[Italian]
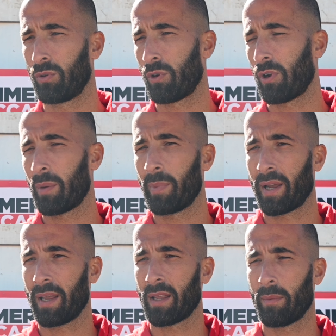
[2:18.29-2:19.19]
non ho la
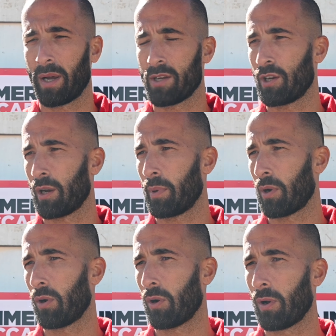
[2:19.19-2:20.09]
bacchetta magica,
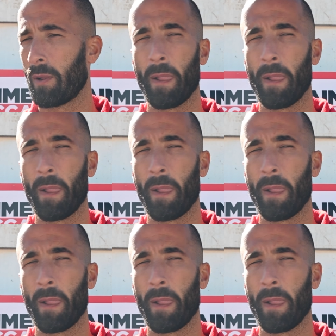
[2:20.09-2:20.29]
però